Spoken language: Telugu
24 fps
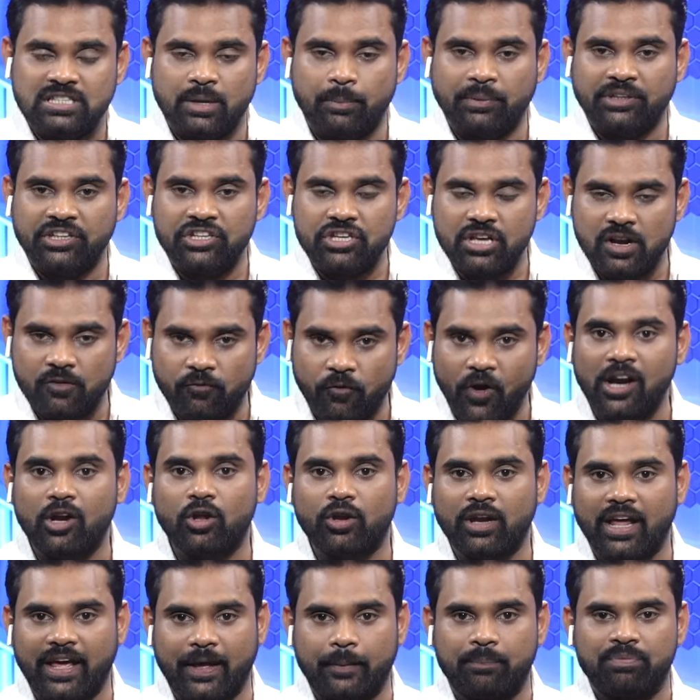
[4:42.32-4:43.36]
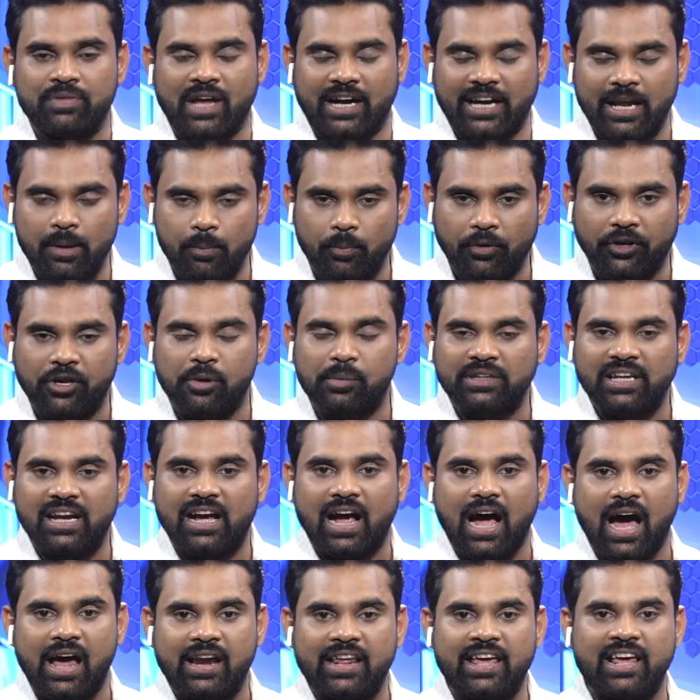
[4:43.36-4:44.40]
సంబంధించిన ఫైళ్లు ఉన్నాయి అంటే ముఖ్యమంత్రి
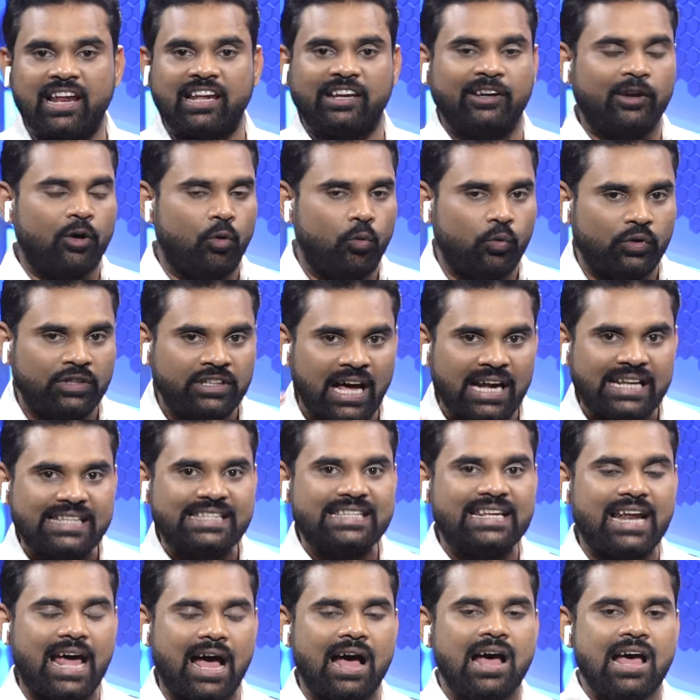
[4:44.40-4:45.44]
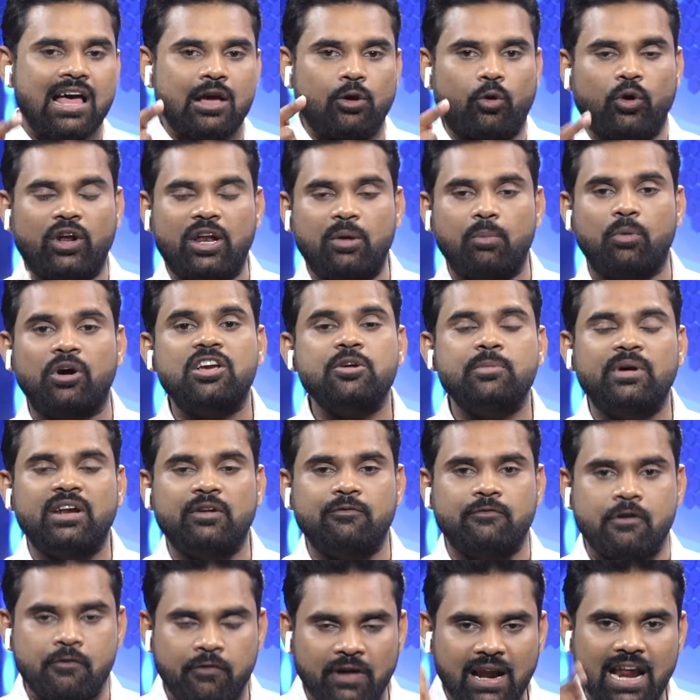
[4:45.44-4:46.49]
కార్యాలయంలో ఉండాల్సిన కొన్ని ముఖ్యమైన
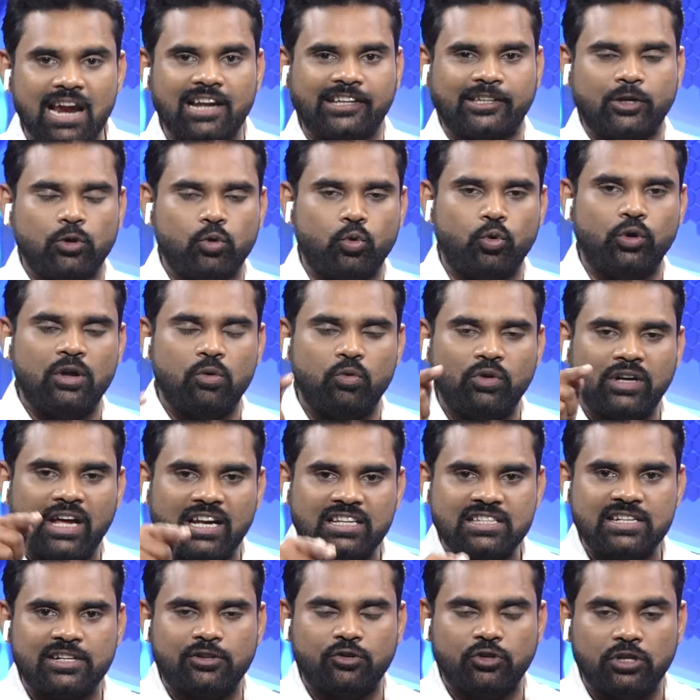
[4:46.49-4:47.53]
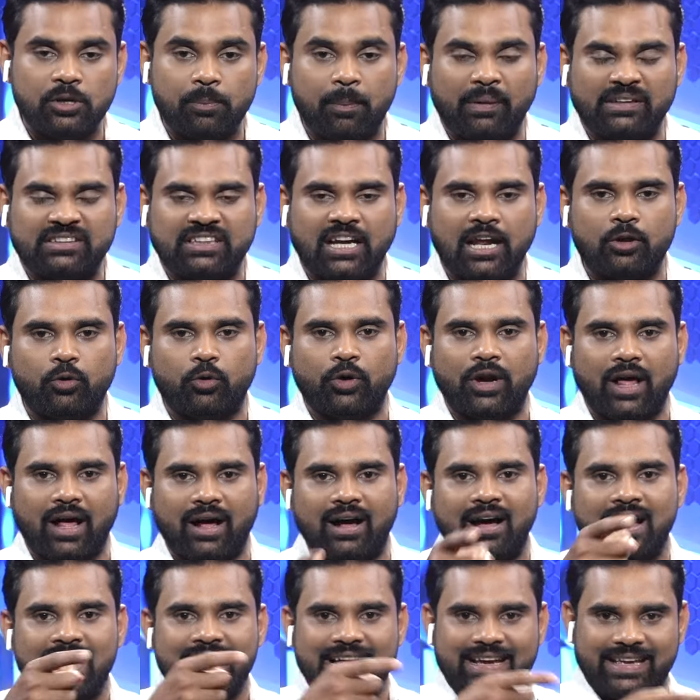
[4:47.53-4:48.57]
వివరాలతో కూడి ఉండాల్సినటువంటి పత్రాలు కూడా
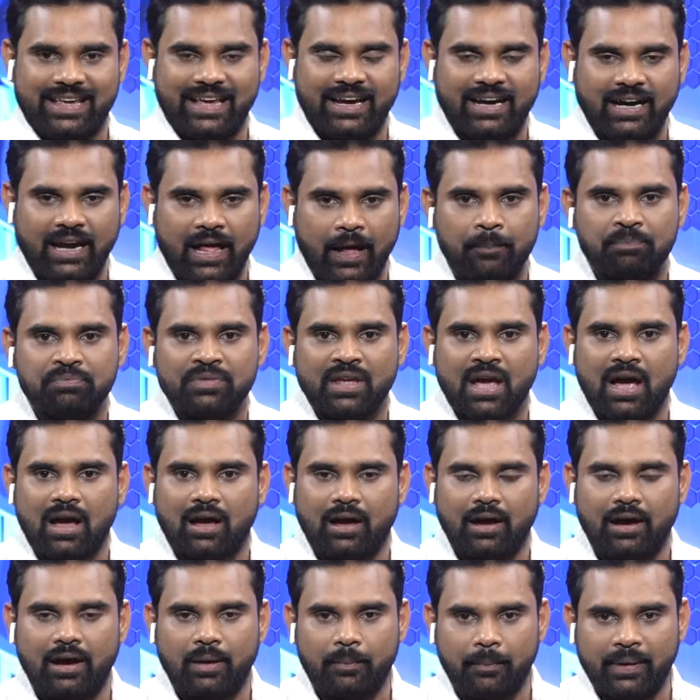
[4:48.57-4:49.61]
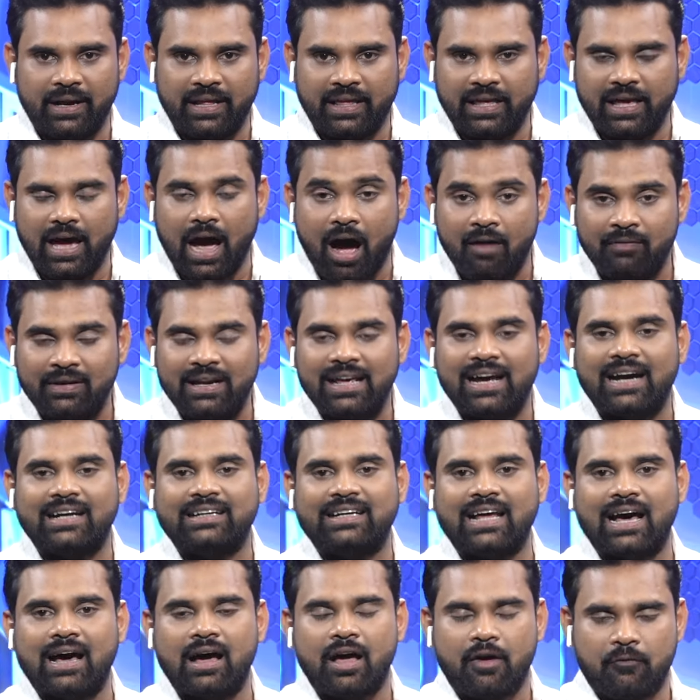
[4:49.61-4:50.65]
ఇక్కడ మనకి
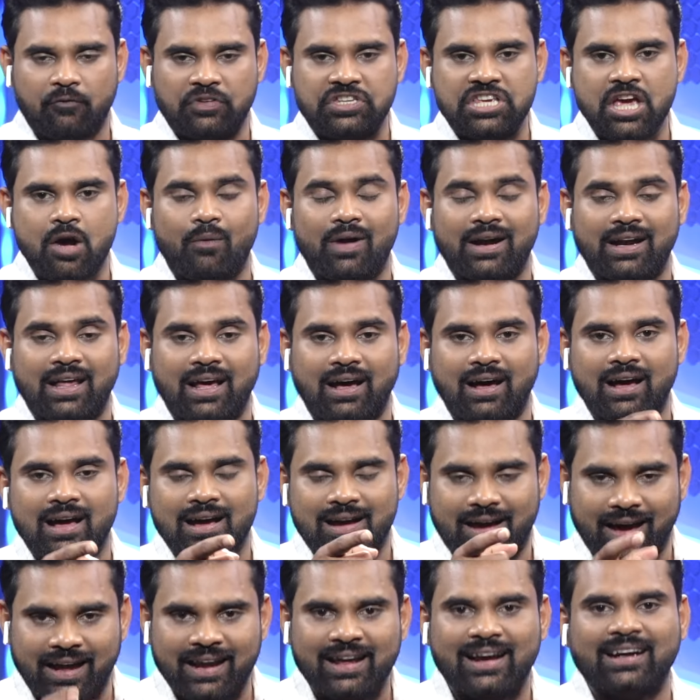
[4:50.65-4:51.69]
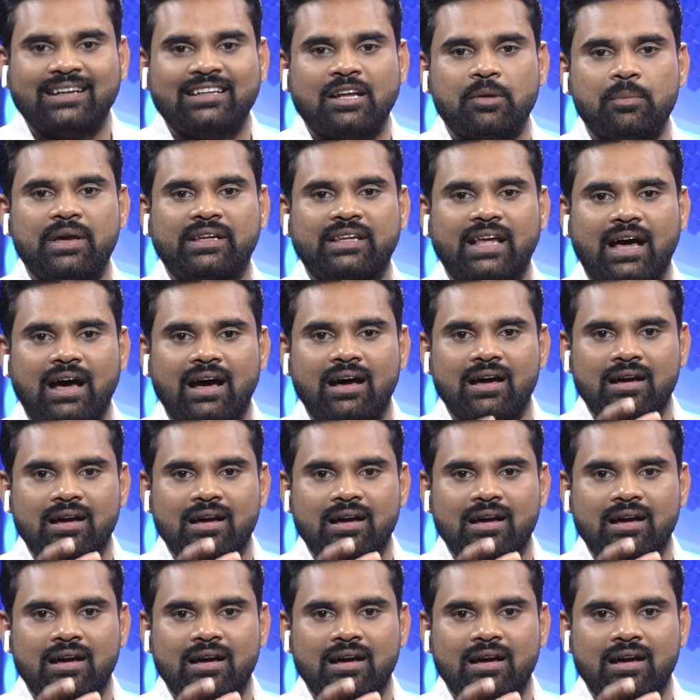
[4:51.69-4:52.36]
అవనిగడ్డ విజయవాడ కరకట్ట మీద